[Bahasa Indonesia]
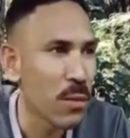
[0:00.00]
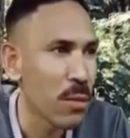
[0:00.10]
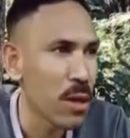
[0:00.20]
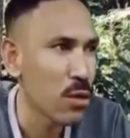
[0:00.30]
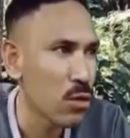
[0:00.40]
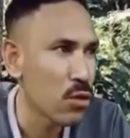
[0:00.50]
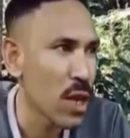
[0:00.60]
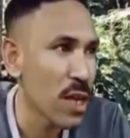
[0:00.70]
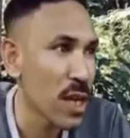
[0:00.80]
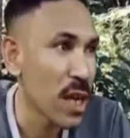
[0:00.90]
meletus
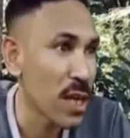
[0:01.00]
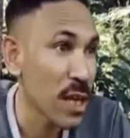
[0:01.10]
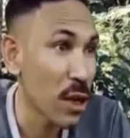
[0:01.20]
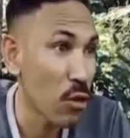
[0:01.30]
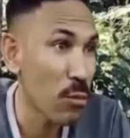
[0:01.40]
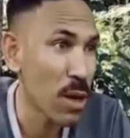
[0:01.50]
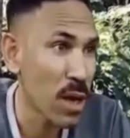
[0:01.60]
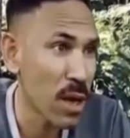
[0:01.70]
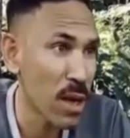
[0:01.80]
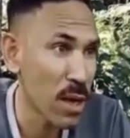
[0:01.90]
ada ada
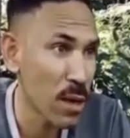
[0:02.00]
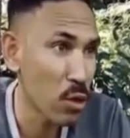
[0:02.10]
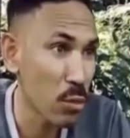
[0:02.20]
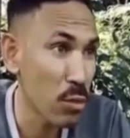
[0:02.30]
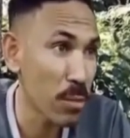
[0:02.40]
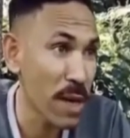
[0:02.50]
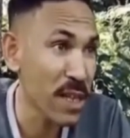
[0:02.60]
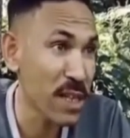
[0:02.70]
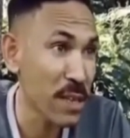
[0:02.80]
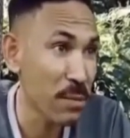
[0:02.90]
gelombang lumpur
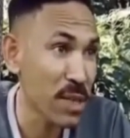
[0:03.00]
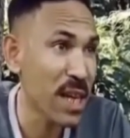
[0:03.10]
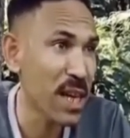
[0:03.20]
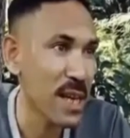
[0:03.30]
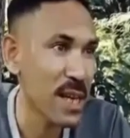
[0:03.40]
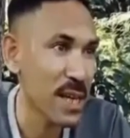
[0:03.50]
panas yang besar.